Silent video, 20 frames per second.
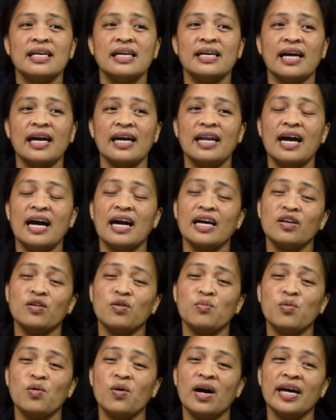Kailangan
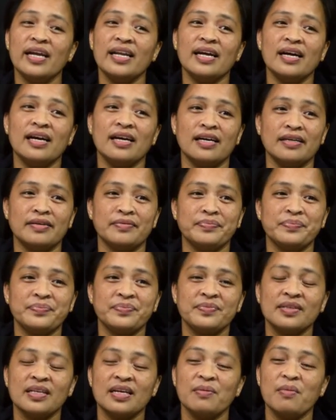kumuha ng
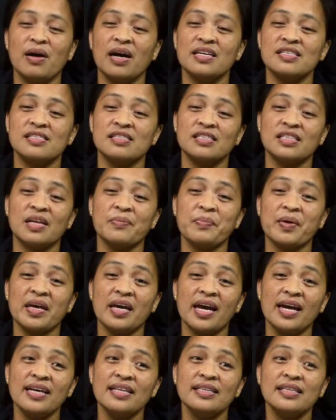mga
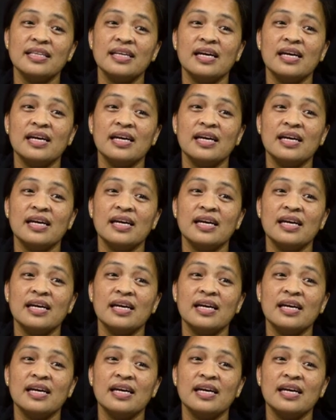certificate